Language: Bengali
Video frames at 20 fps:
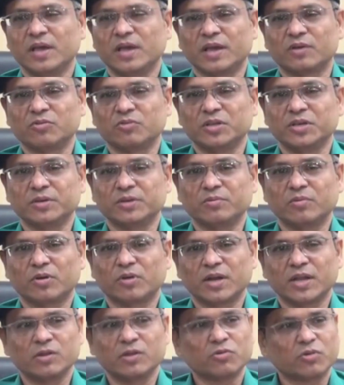এগুলি
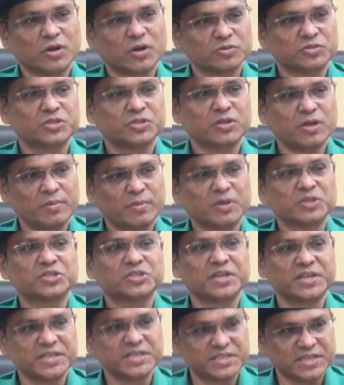ওখানে লুকানো ছিল এবং
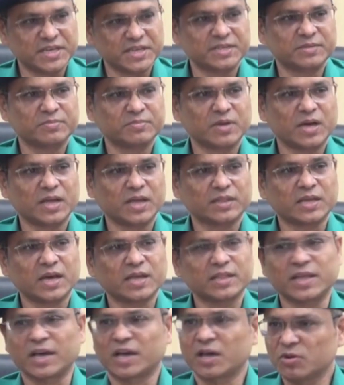সে নিজেই
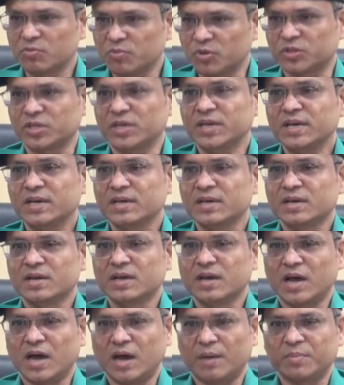তার দেখানো মতে
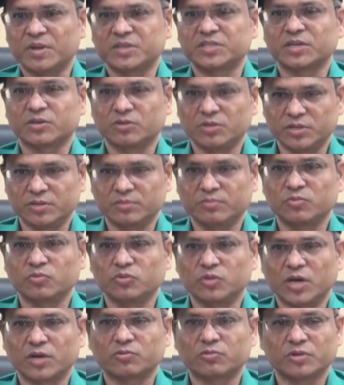আমরা সেগুলি
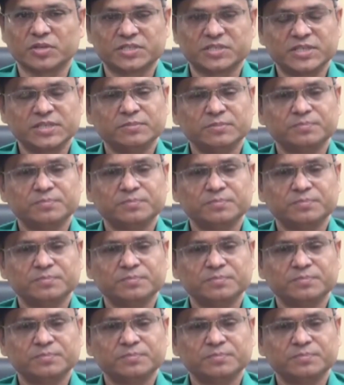উদ্ধার করেছি